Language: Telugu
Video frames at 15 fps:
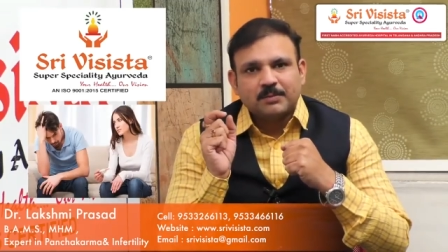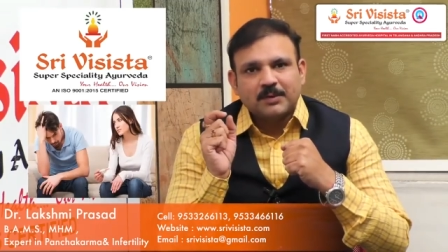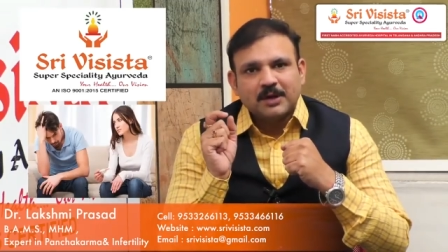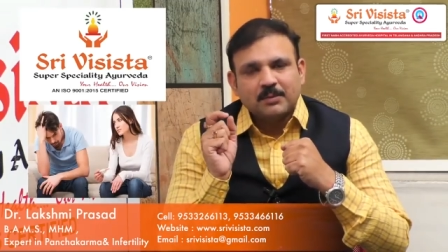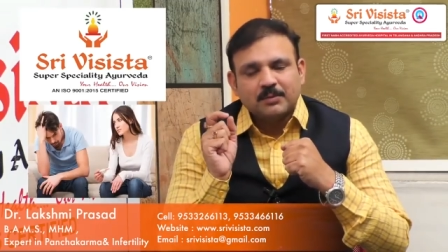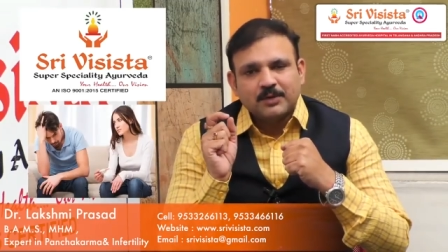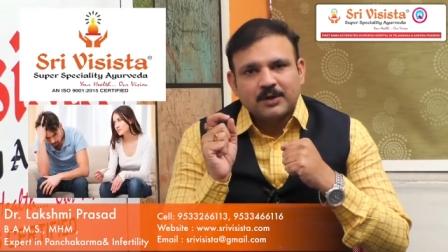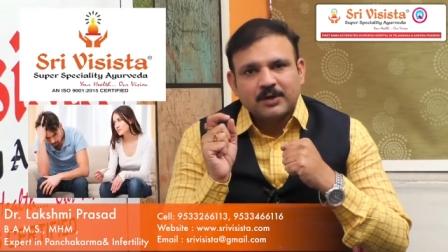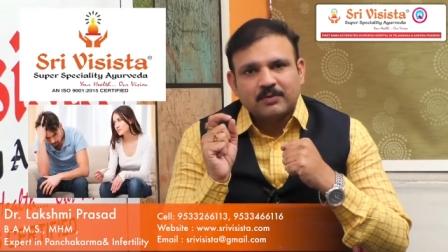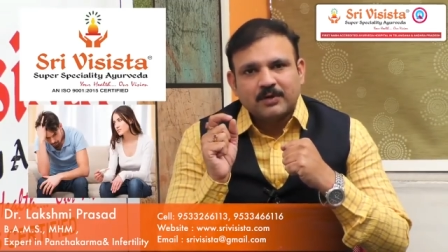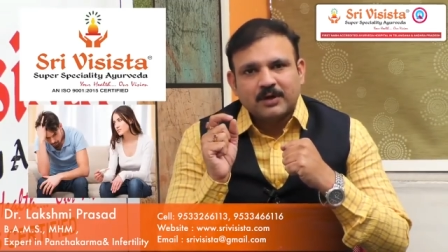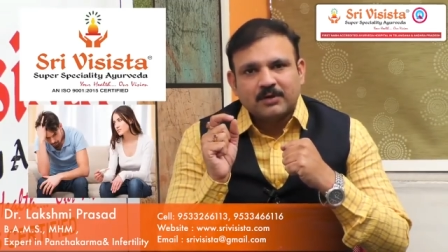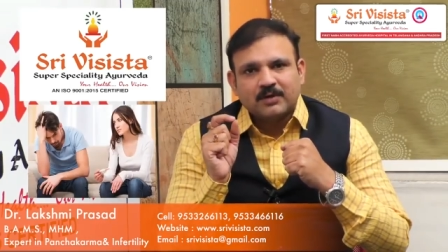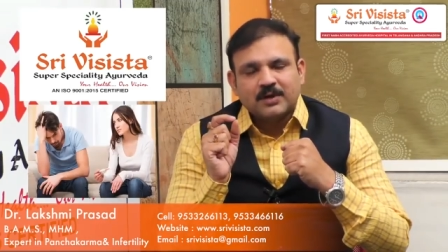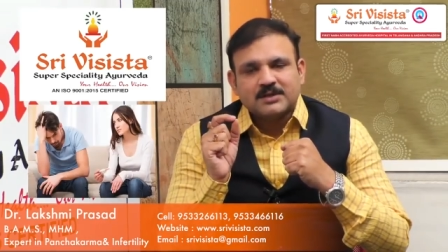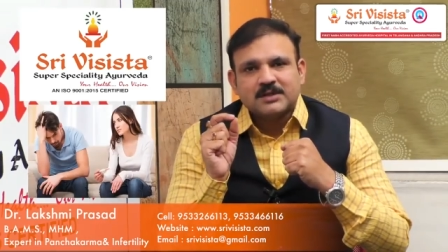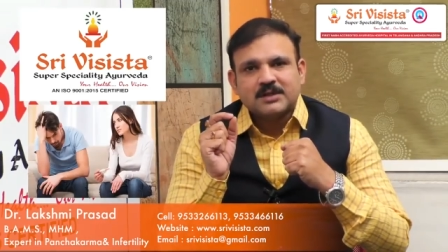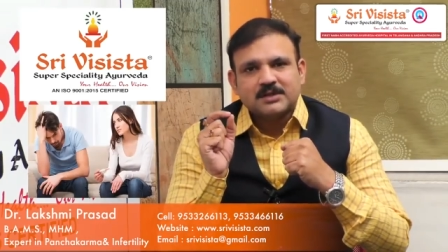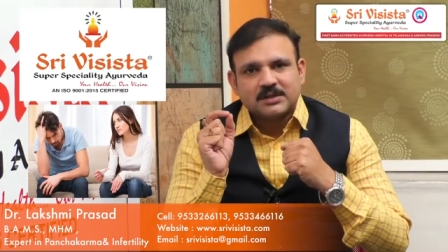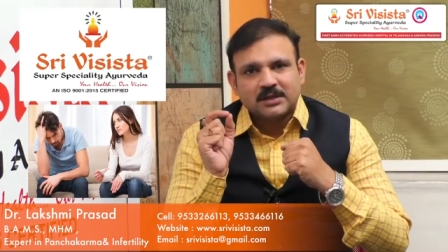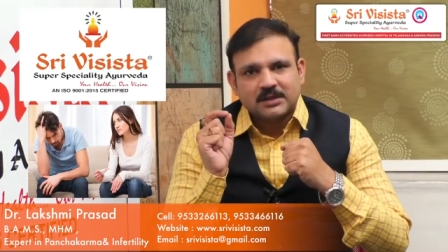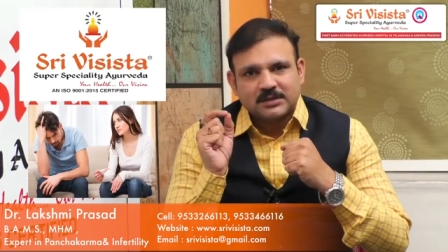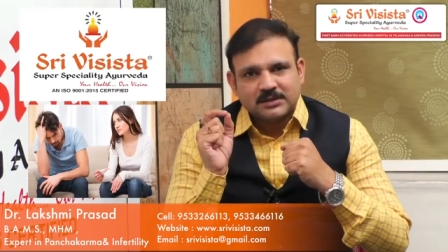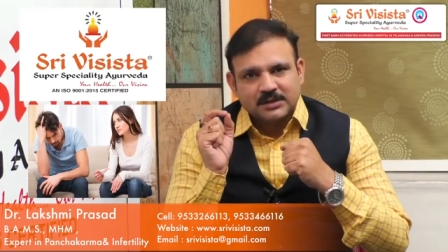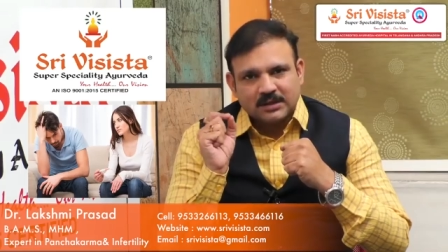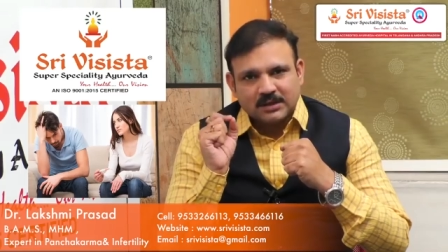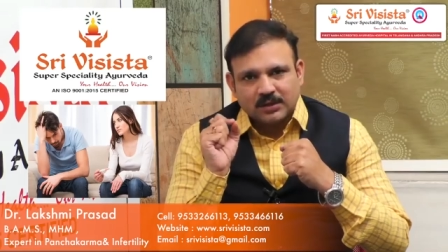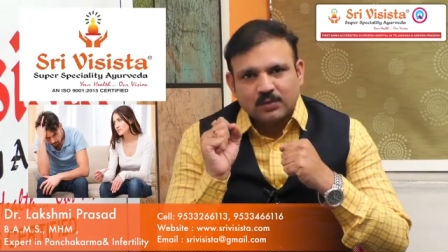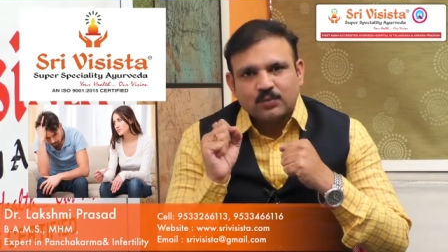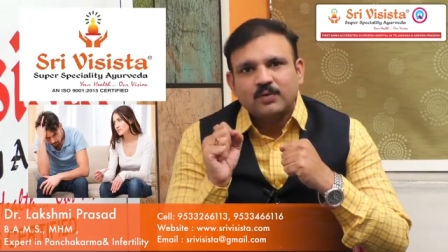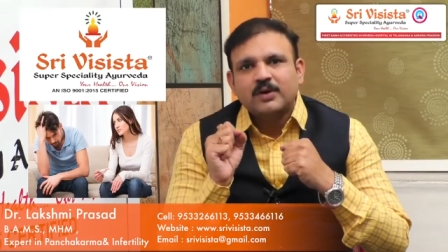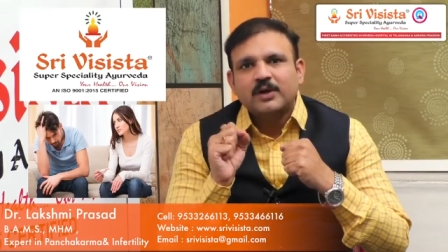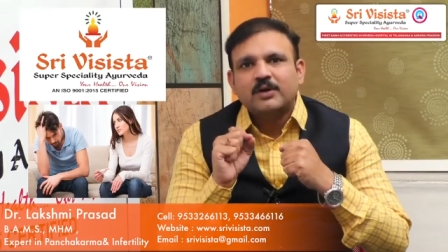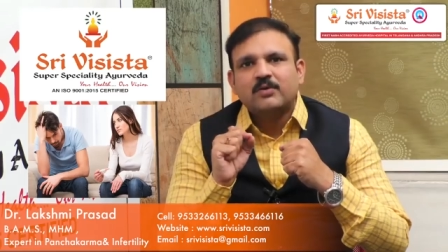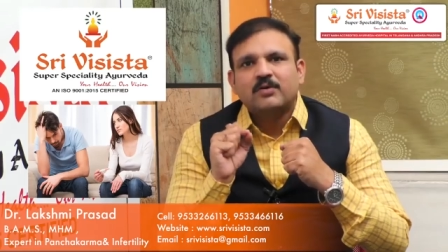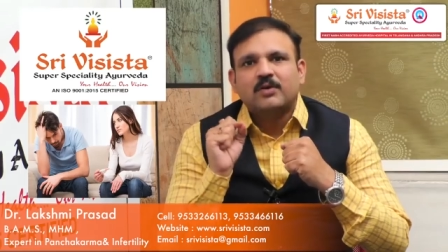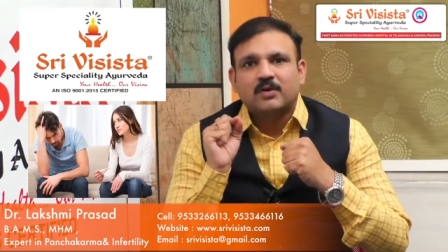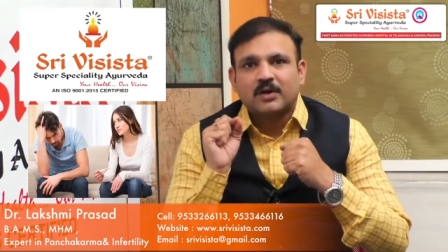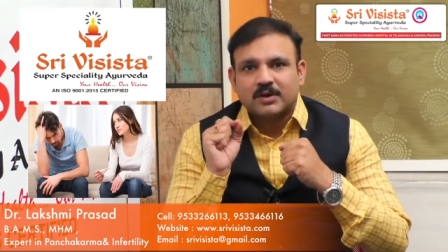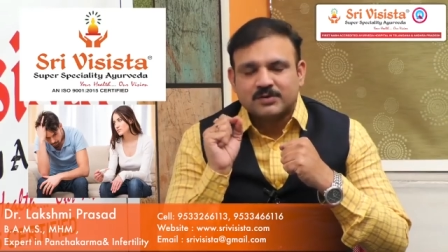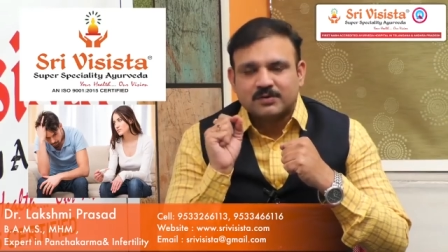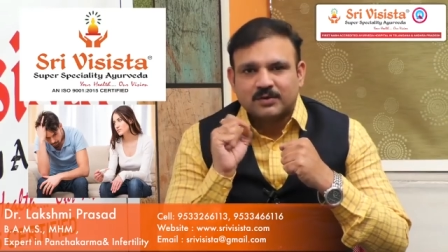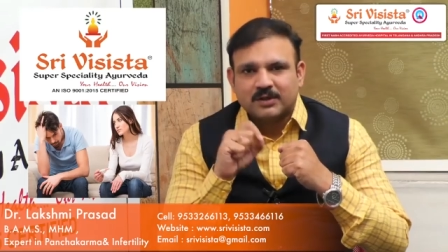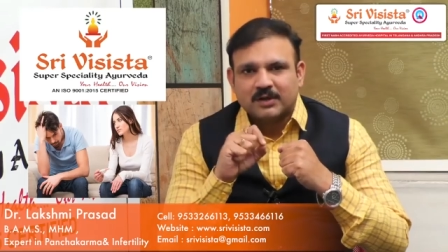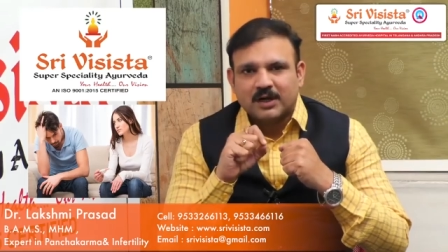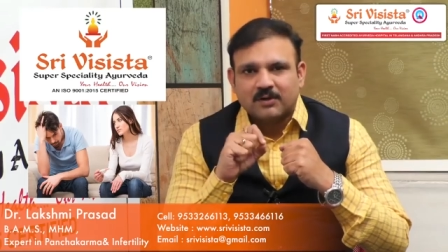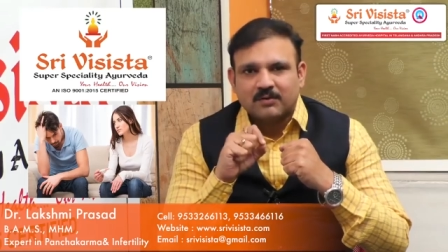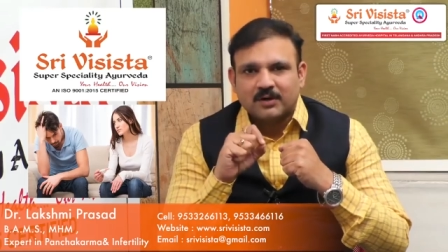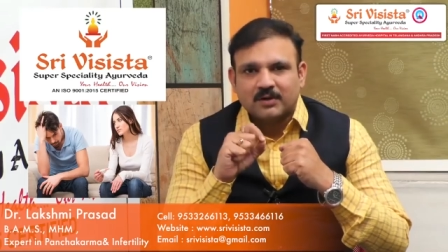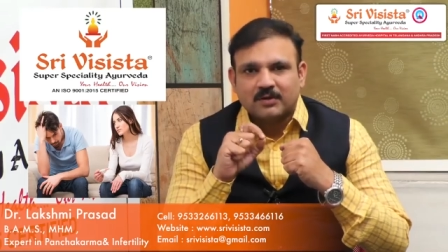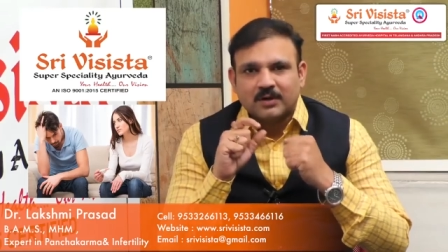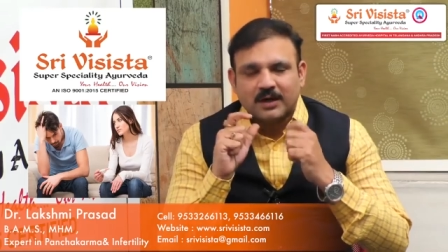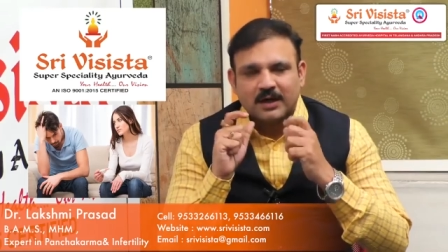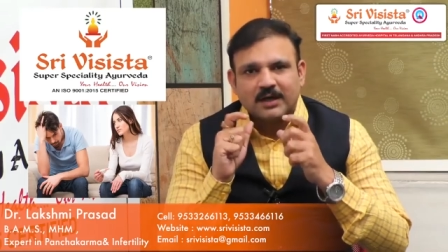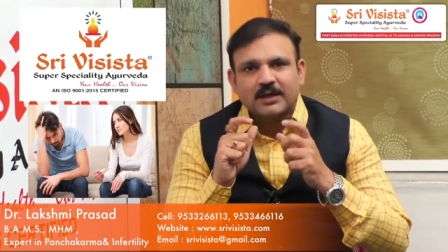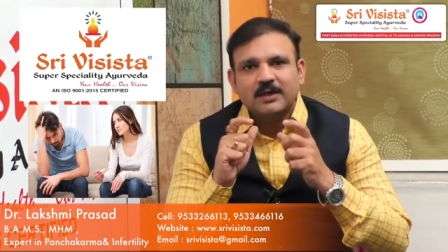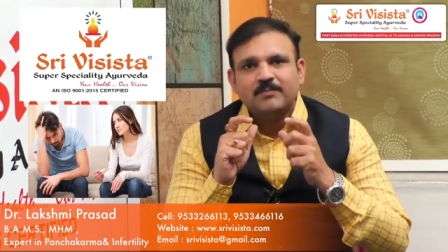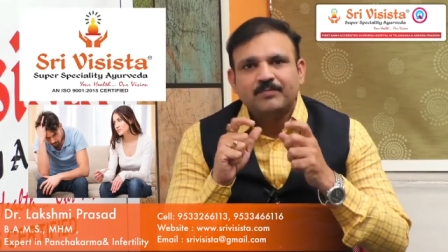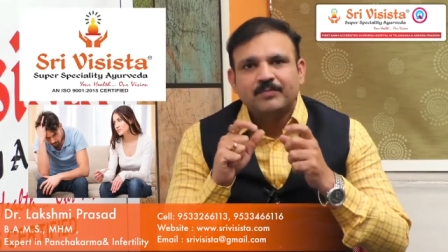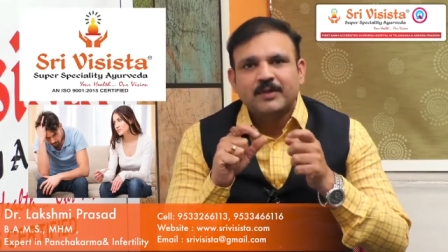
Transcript: పిల్లలు పుట్టేటువంటి అవకాశాలు చాలా తక్కువ ఉండేటువంటి అవకాశం ఉంటుంది ఆడవాళ్ళు కానీ